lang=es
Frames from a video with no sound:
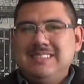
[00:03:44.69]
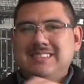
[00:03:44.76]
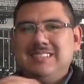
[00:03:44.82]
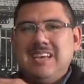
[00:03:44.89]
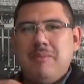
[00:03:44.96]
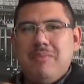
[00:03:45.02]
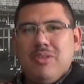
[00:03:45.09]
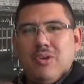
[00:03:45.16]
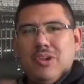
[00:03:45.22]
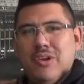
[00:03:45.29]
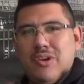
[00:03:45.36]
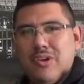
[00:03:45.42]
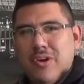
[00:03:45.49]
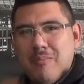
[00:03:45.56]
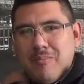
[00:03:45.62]
Ya me
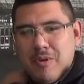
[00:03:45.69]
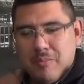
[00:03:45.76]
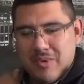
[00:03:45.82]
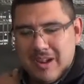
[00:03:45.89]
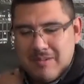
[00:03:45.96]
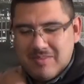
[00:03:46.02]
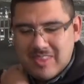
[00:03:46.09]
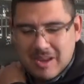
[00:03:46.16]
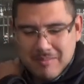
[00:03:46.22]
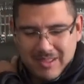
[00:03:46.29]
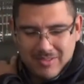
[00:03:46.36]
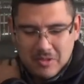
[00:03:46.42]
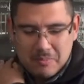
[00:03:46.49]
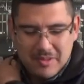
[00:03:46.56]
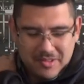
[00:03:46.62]
dolió el hombro por el
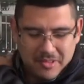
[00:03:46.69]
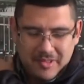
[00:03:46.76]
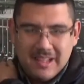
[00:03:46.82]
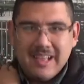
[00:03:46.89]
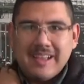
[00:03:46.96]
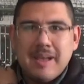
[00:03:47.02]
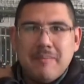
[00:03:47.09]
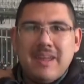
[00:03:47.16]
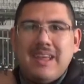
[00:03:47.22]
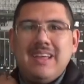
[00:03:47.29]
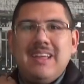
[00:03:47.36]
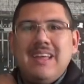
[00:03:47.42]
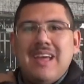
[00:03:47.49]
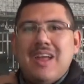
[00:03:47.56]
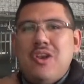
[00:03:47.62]
tremendo peso de la
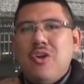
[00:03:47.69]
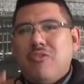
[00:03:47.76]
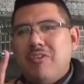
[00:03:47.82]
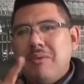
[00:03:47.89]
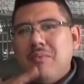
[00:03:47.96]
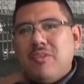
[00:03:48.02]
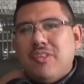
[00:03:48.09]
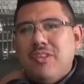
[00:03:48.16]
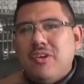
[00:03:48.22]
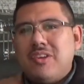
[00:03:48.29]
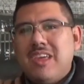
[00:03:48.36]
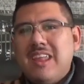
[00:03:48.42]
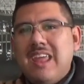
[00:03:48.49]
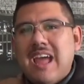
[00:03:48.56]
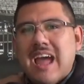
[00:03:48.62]
cámara. Nos vemos si Dios
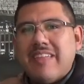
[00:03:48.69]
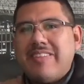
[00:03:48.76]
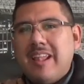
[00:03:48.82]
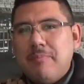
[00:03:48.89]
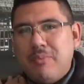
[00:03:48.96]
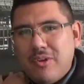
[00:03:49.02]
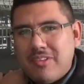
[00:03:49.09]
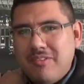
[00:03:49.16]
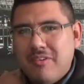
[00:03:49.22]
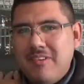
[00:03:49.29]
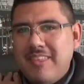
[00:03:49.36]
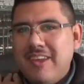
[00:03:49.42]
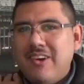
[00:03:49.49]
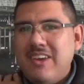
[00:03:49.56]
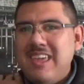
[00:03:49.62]
quiere hasta el próximo
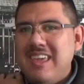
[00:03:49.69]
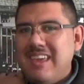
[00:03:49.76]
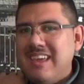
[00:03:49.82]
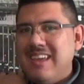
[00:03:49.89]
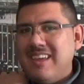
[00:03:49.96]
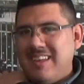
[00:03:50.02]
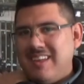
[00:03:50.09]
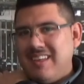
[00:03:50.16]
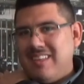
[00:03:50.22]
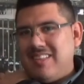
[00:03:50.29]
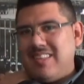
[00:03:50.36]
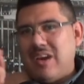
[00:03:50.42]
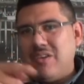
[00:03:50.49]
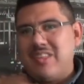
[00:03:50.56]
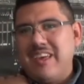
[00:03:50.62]
video y
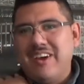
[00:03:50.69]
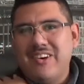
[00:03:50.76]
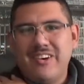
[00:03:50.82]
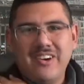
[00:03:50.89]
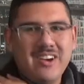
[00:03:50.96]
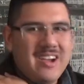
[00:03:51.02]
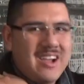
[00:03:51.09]
chao chao.